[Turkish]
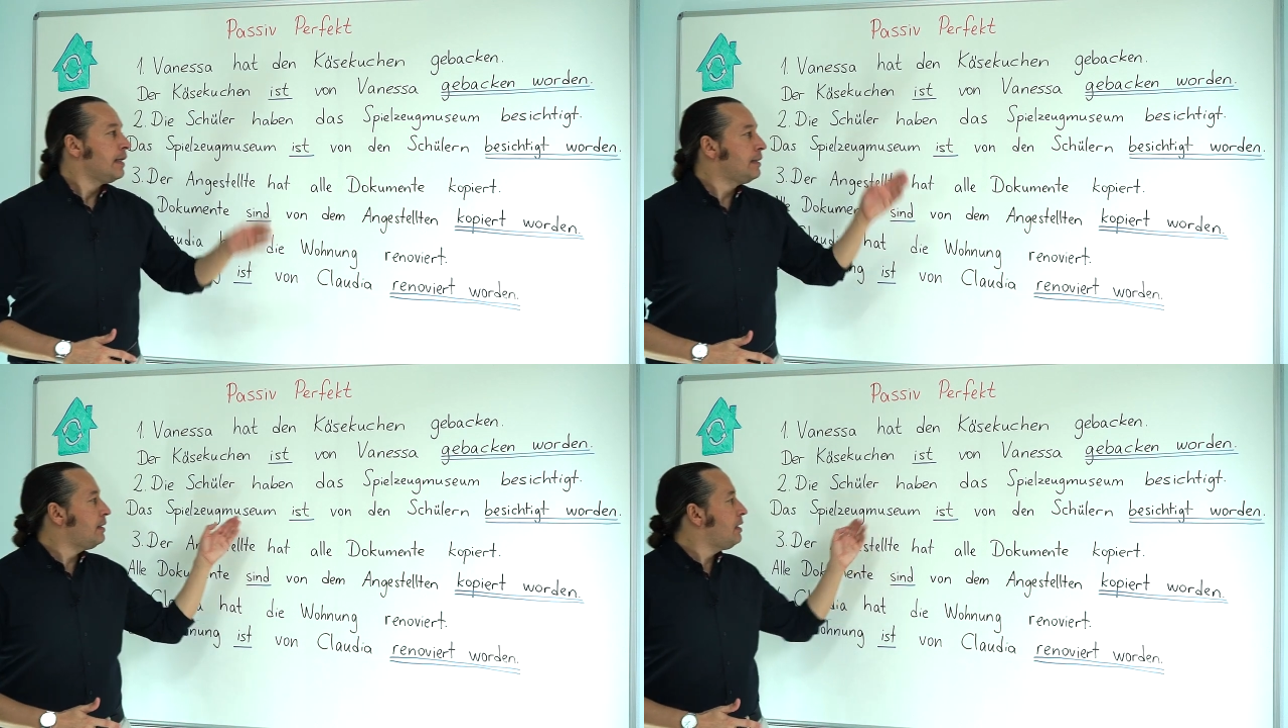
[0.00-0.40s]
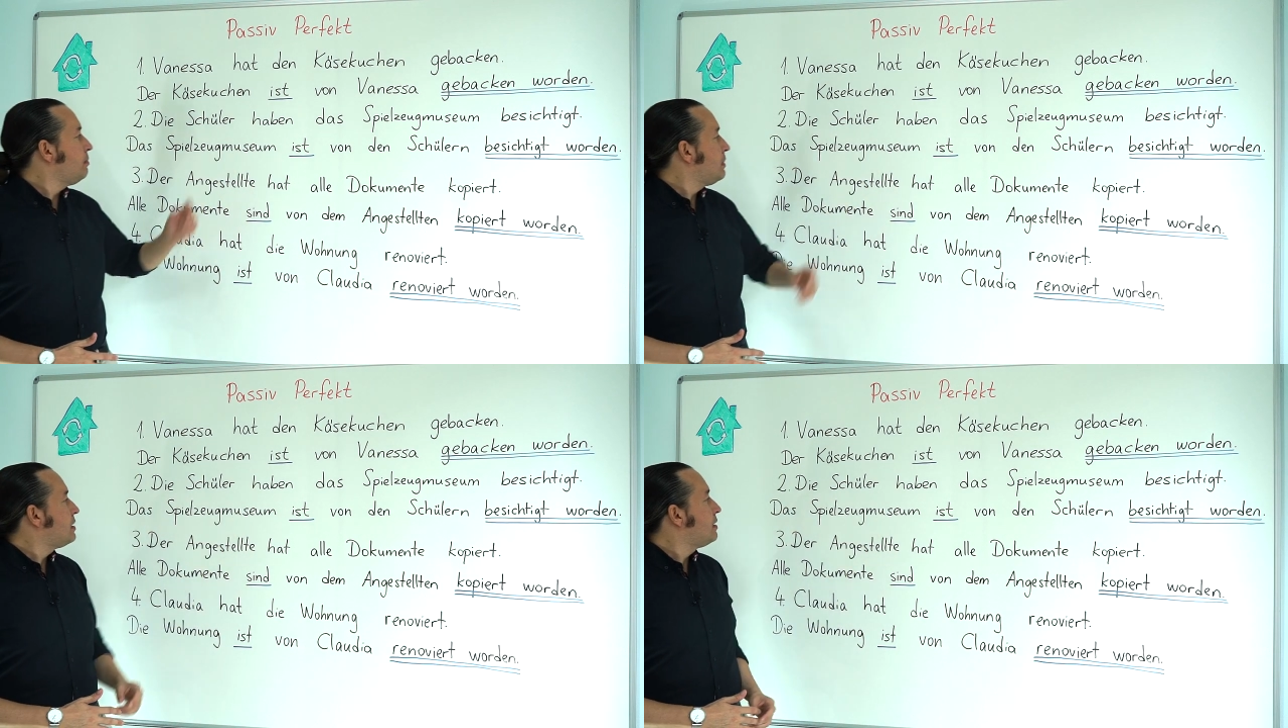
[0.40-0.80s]

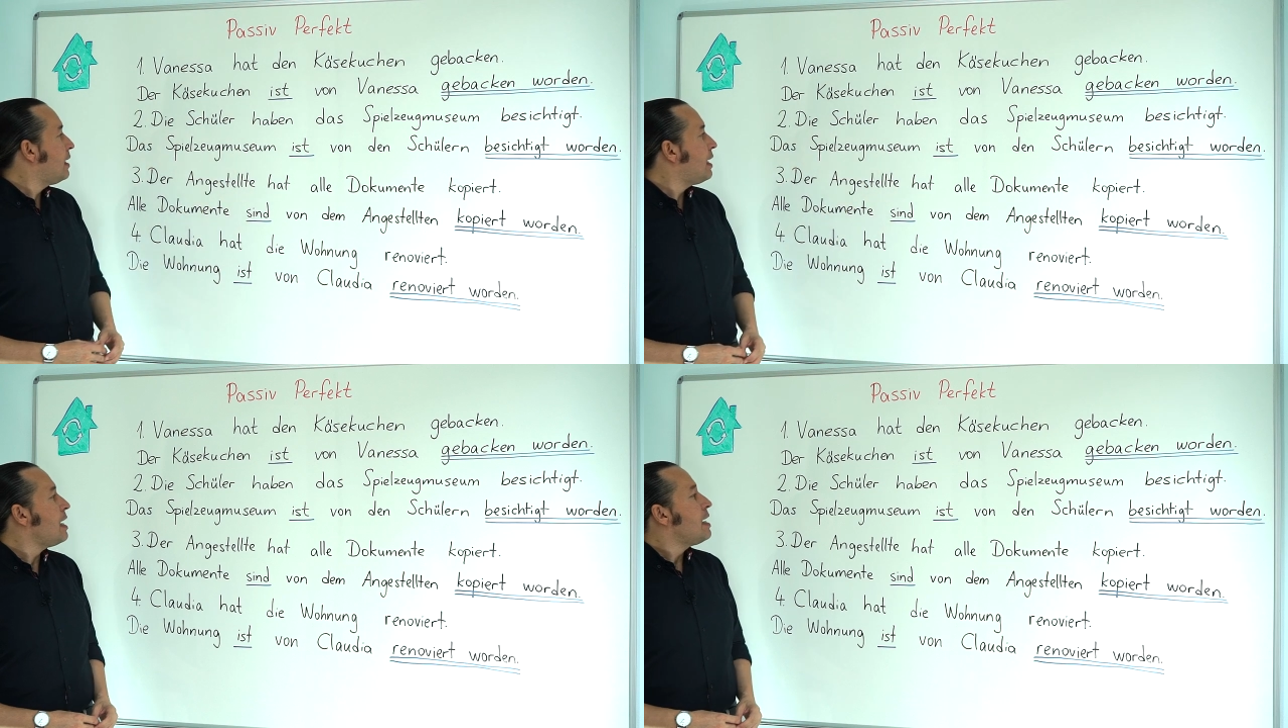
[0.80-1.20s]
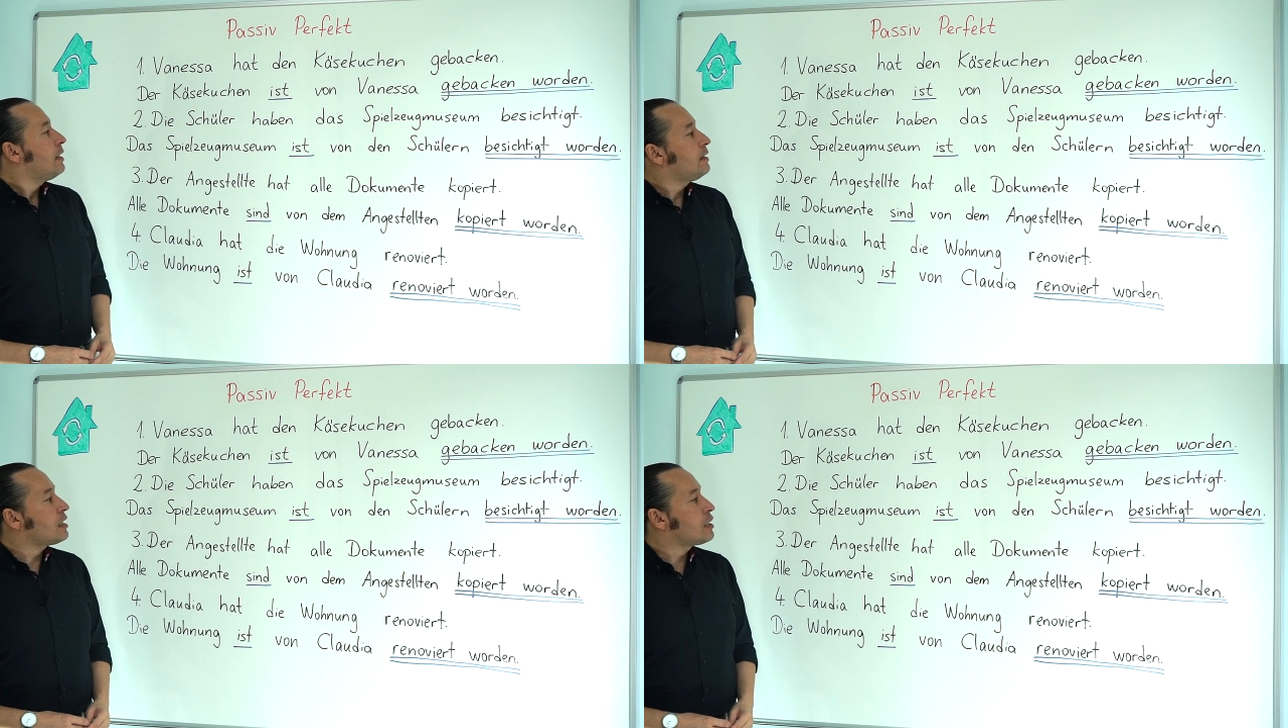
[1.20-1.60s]
dediğimizde
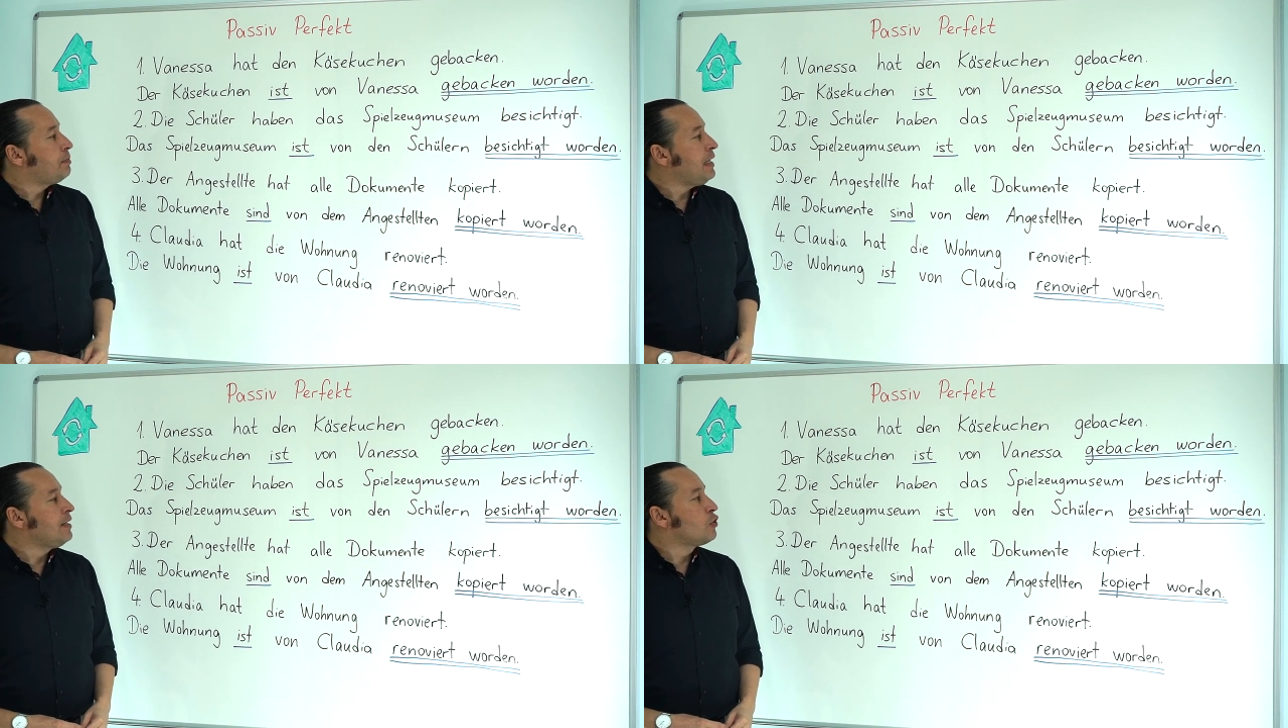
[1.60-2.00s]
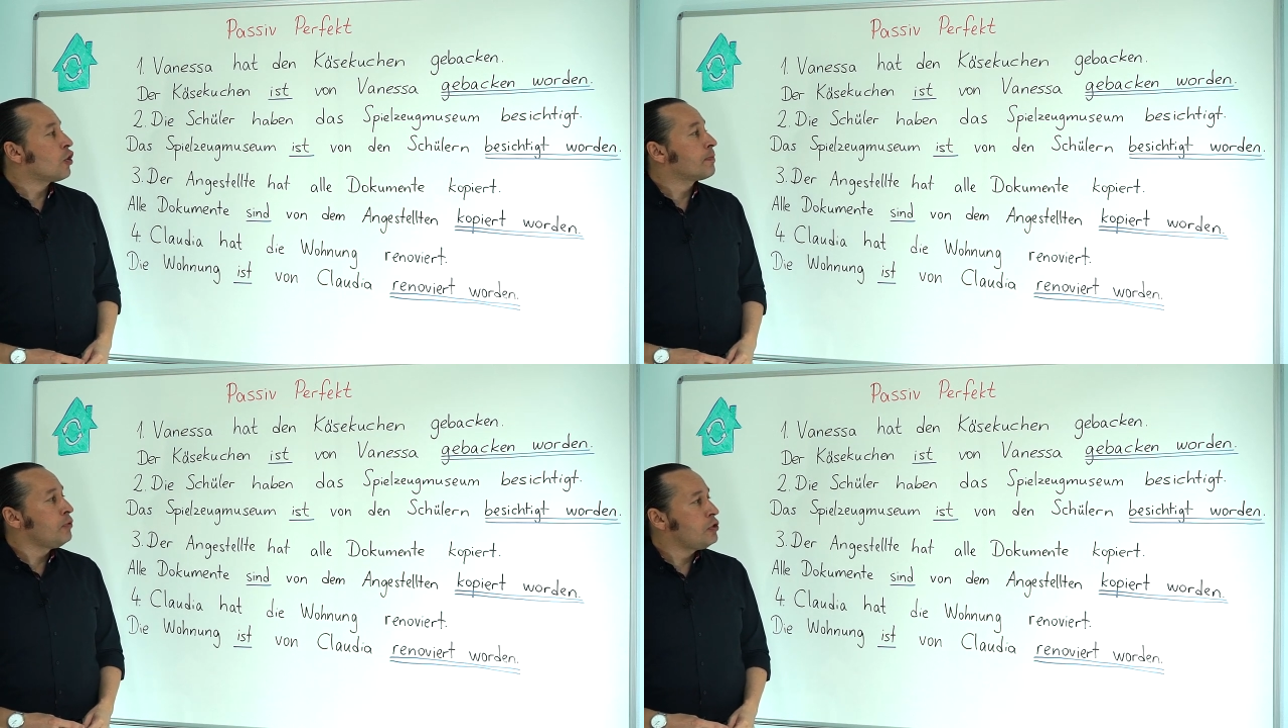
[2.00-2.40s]
Das
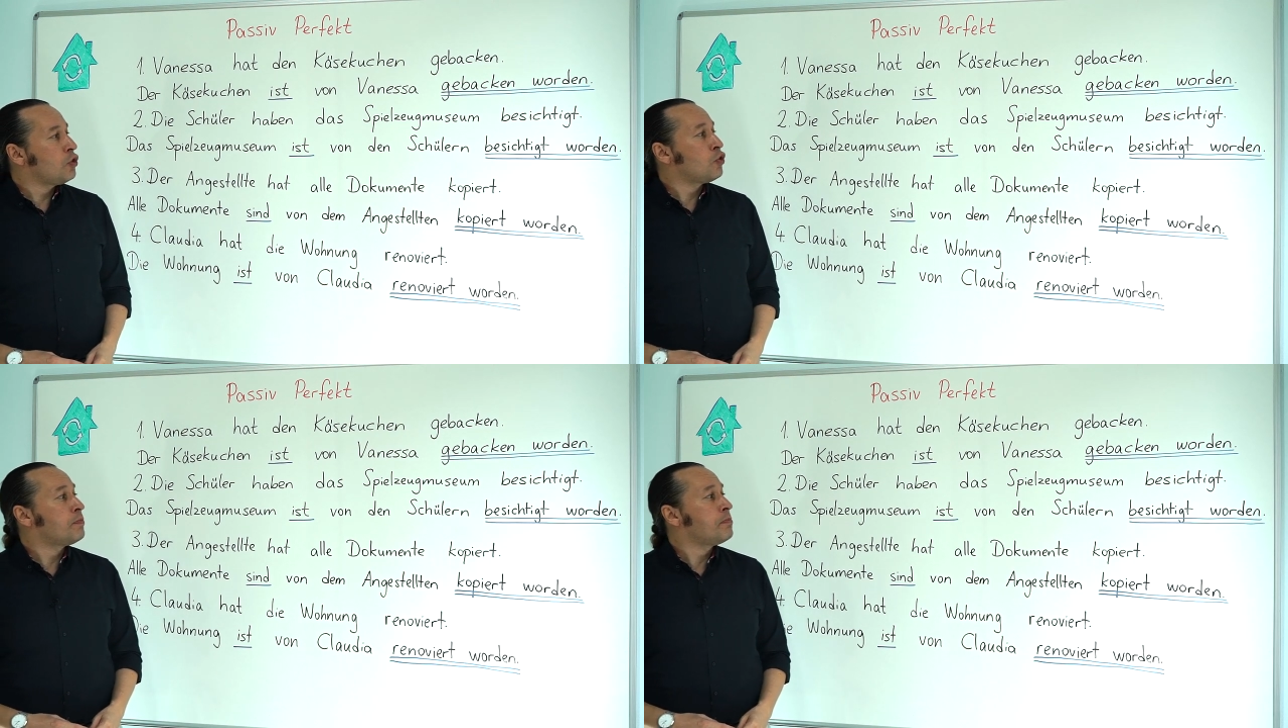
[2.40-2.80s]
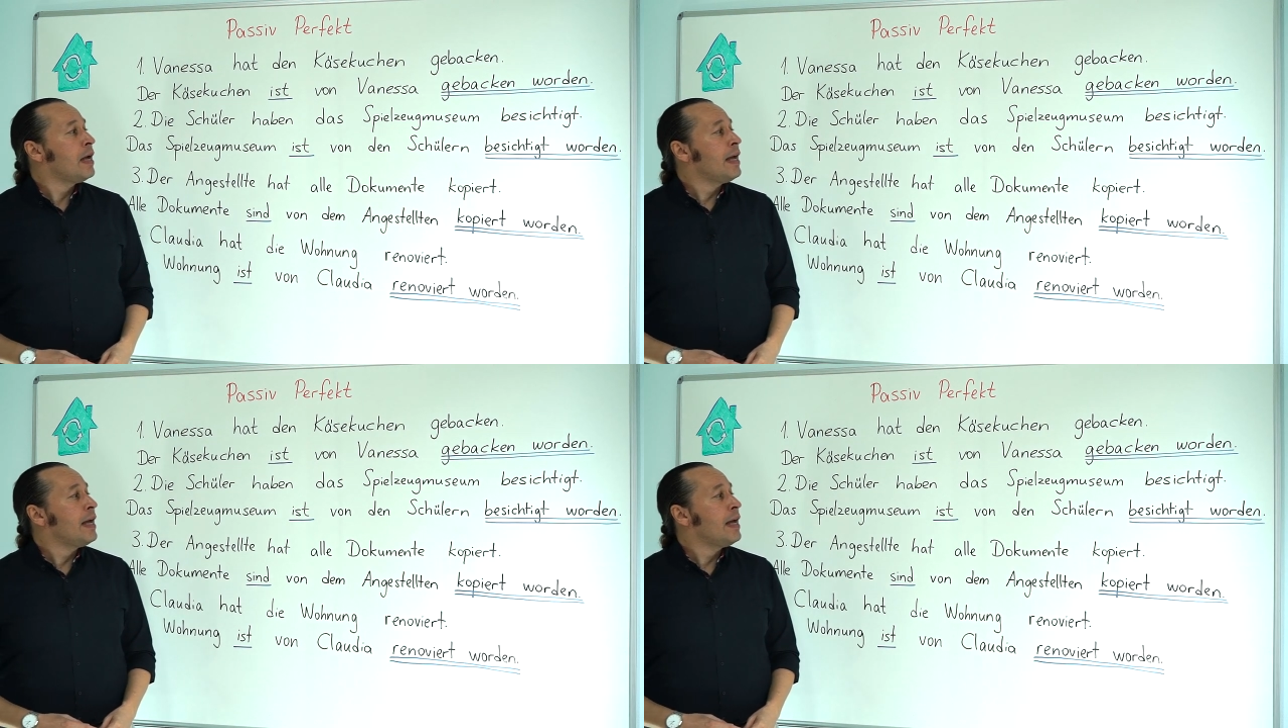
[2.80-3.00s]
Spielzeug Museum